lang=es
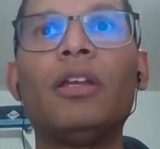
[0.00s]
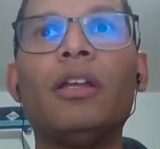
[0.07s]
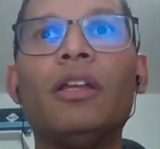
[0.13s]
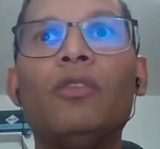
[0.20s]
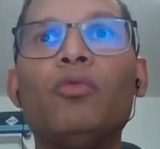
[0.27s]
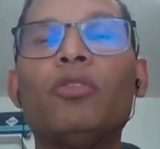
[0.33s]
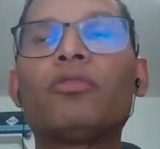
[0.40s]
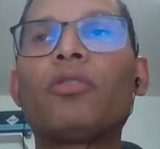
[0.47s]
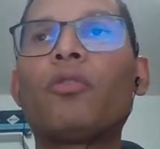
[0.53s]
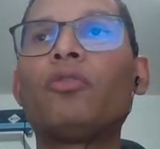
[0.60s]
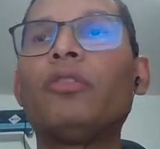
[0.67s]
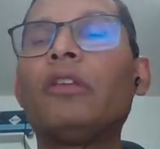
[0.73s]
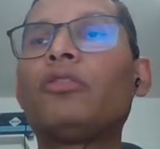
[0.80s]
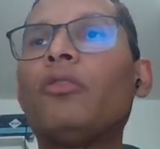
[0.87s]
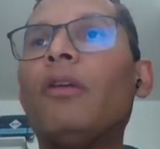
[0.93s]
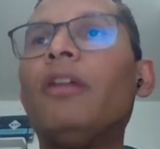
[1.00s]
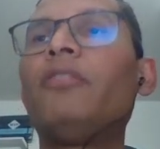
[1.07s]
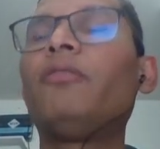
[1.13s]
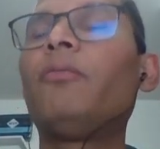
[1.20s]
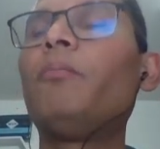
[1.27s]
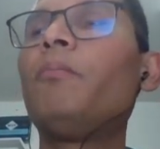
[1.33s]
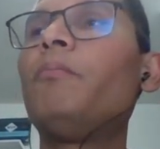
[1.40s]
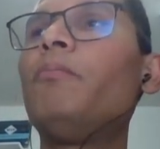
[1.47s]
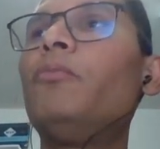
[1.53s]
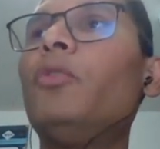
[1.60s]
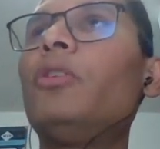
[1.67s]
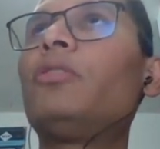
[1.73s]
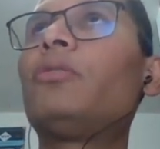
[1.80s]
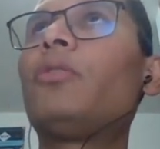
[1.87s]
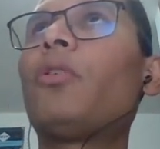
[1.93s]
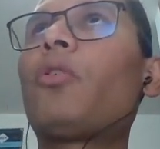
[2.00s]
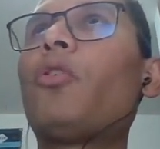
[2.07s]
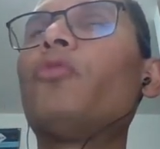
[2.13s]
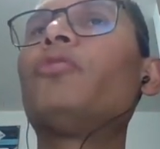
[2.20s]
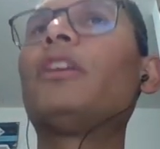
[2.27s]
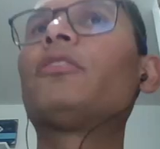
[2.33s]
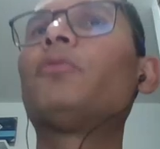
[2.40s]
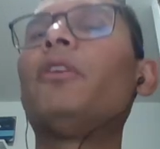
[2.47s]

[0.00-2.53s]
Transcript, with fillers: nuestro contexto, nuestro contexto de